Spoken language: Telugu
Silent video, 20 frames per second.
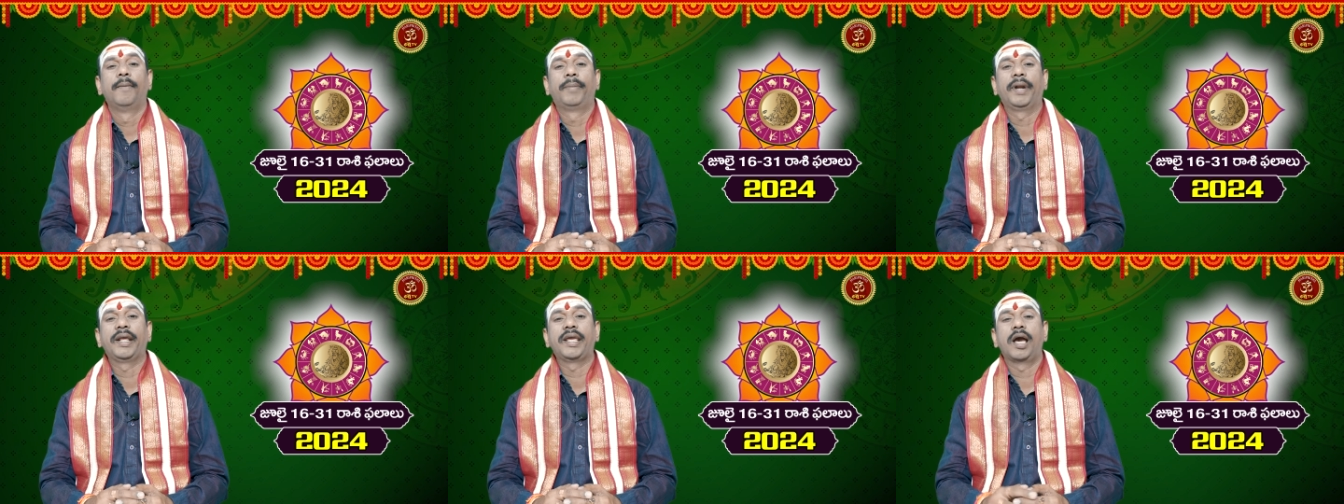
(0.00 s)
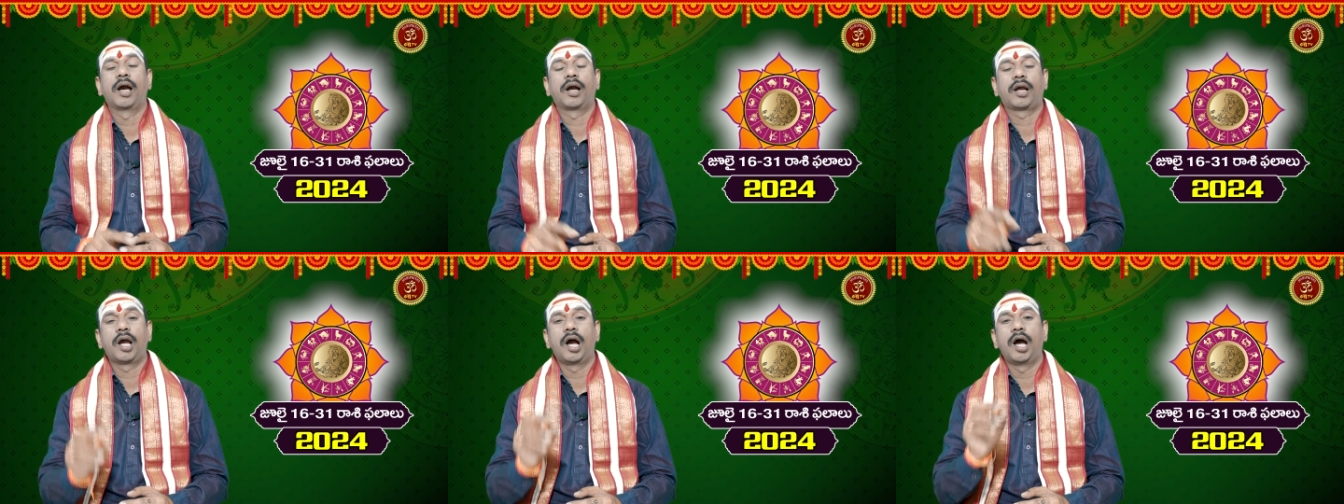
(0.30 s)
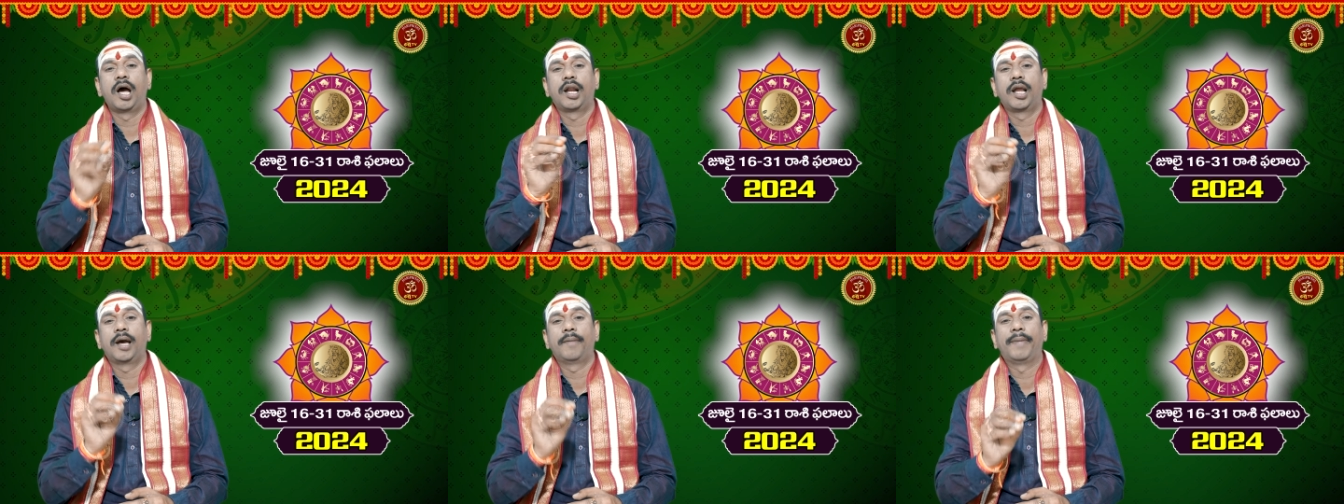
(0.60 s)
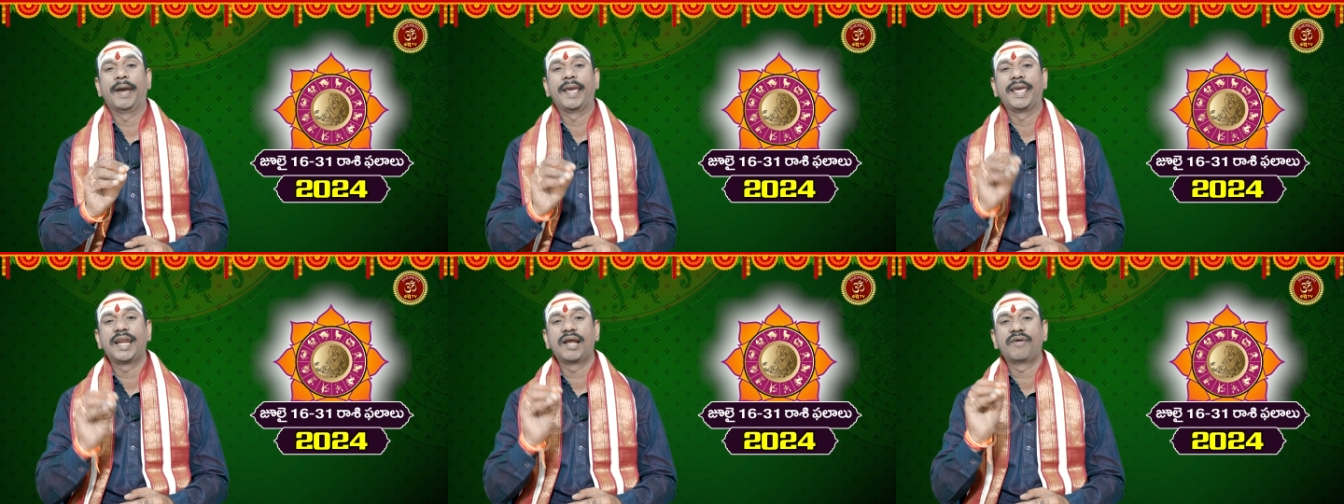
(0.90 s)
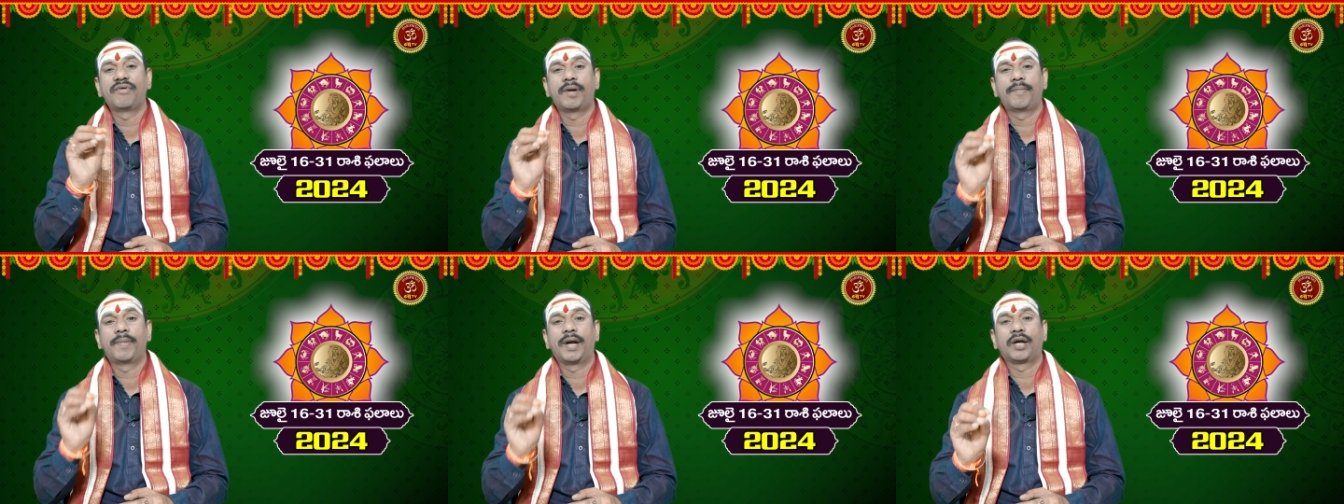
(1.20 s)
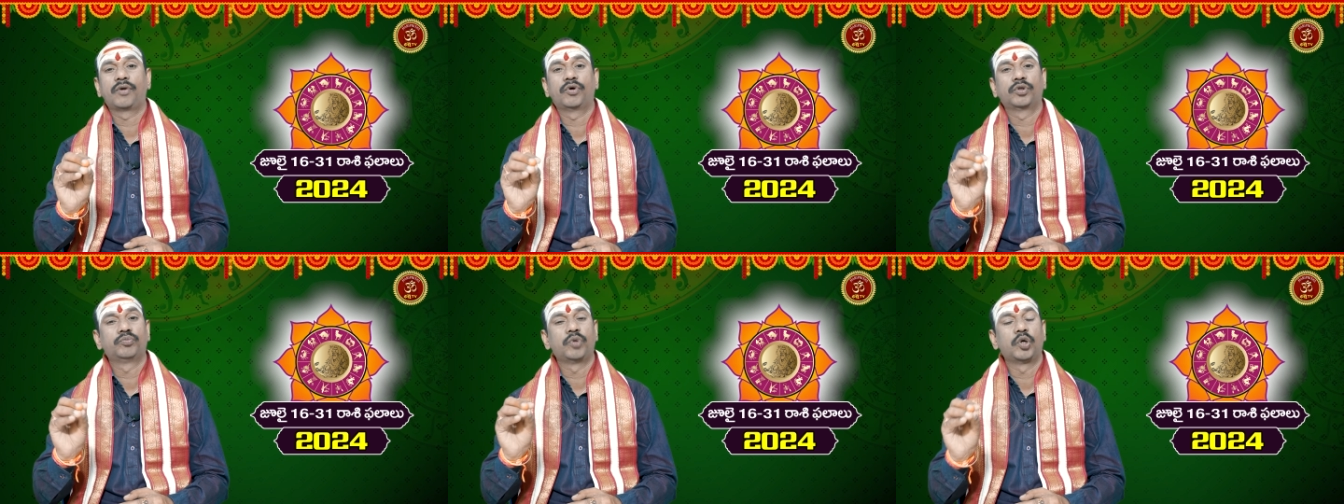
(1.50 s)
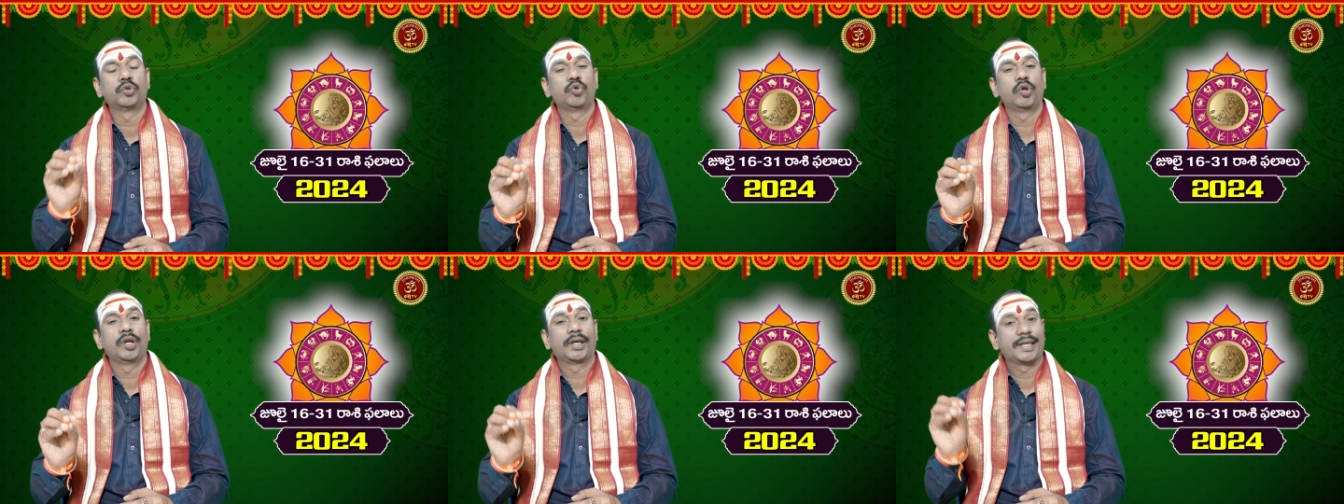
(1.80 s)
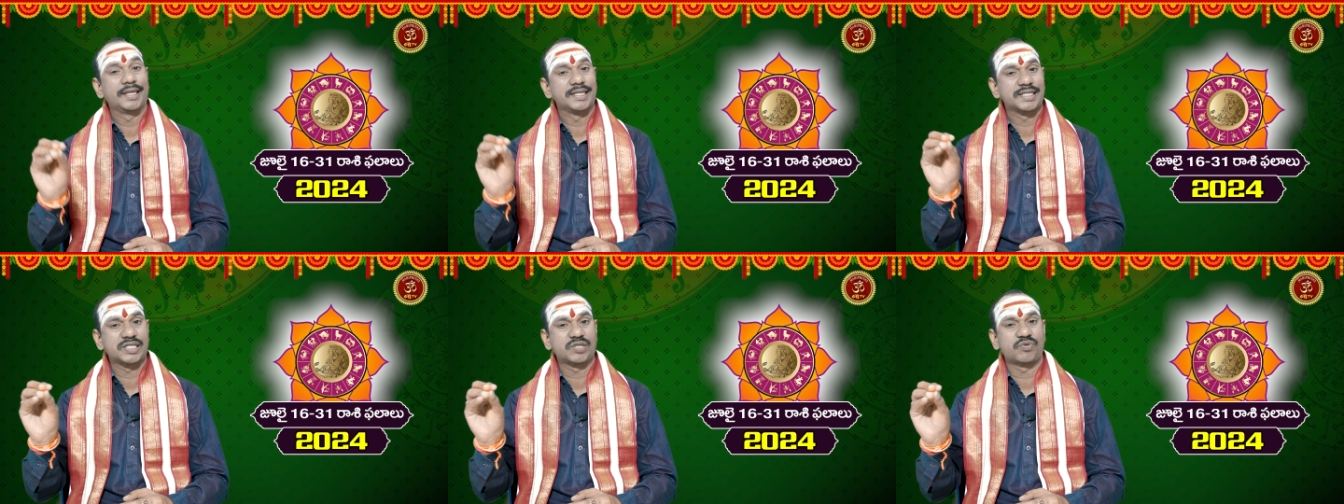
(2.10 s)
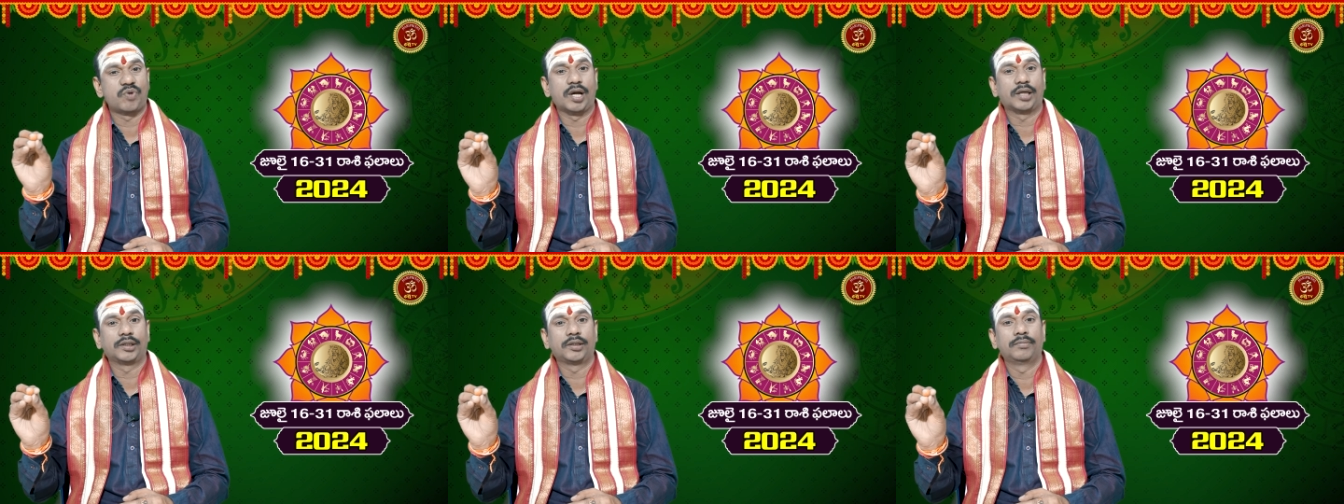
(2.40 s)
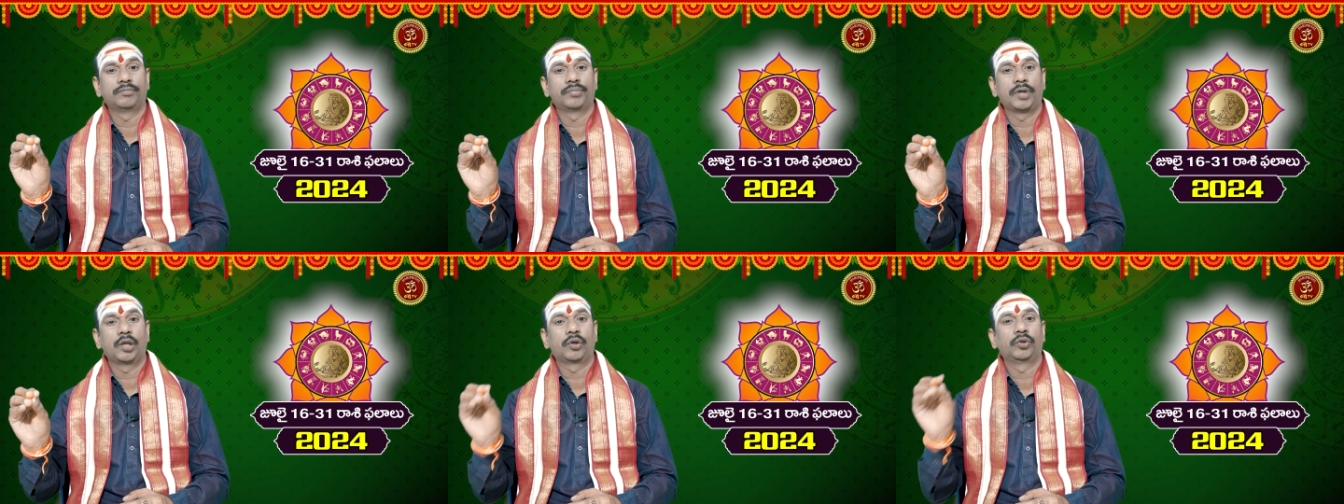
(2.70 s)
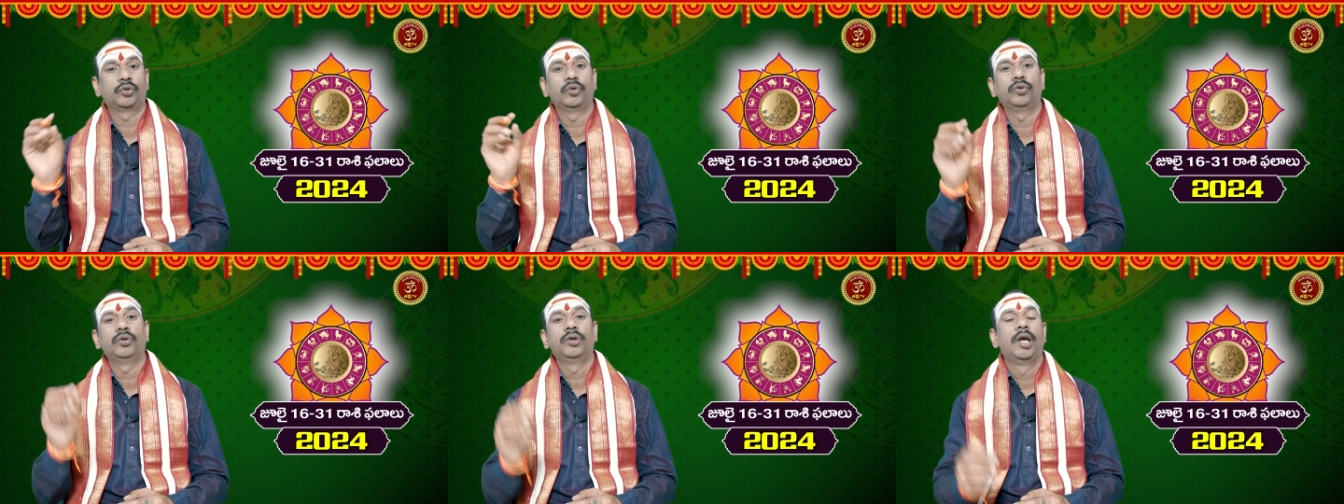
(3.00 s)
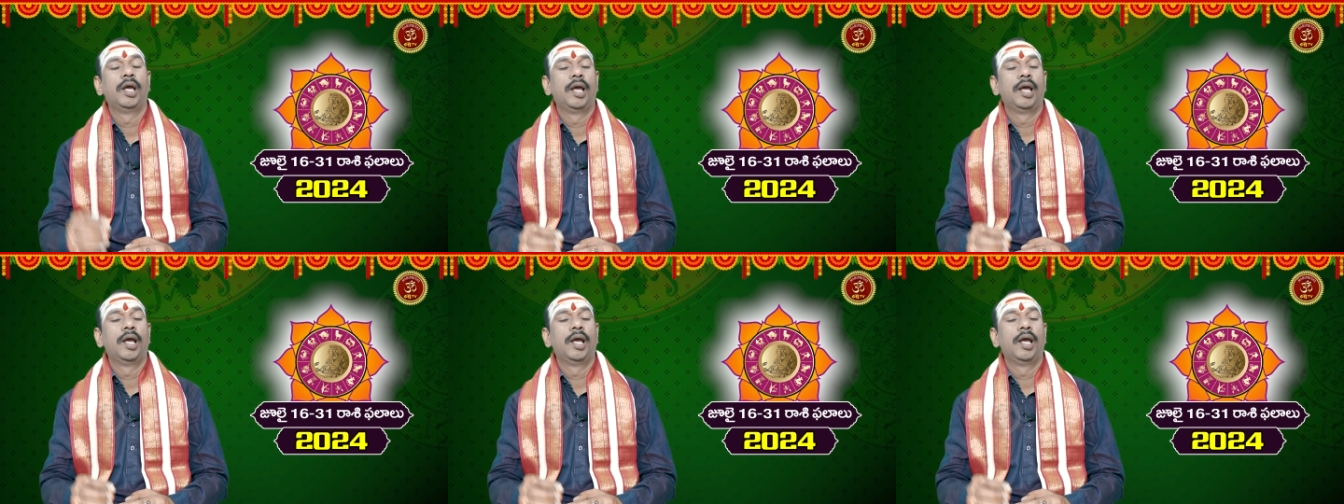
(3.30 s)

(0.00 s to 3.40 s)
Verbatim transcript: ప్రియ కాల భైరవ భగవద్బంధువులకి స్వాగతం పలుకుతూ